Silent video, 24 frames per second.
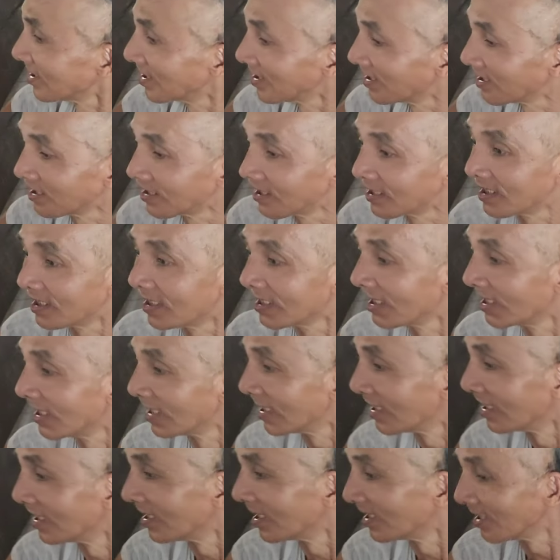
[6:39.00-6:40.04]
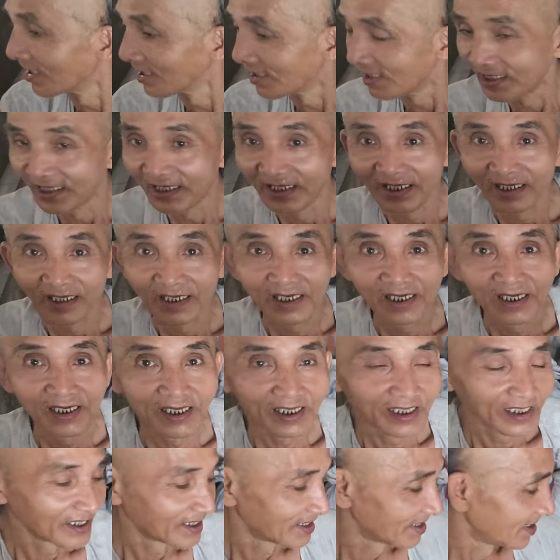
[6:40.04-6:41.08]
để trên này nè rồi chú để đó
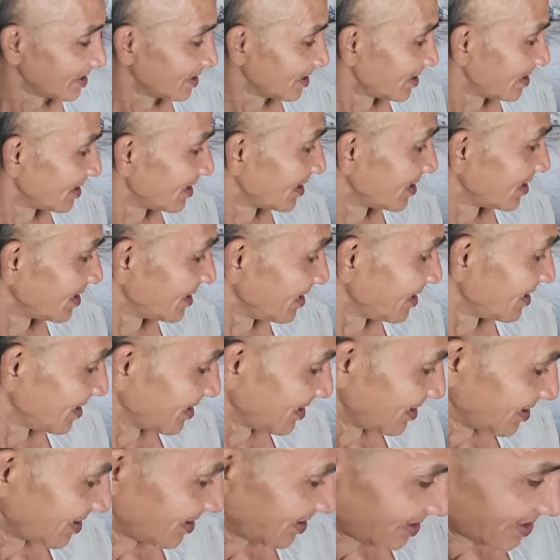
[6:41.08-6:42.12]
nó chật cái chỗ ngủ mình á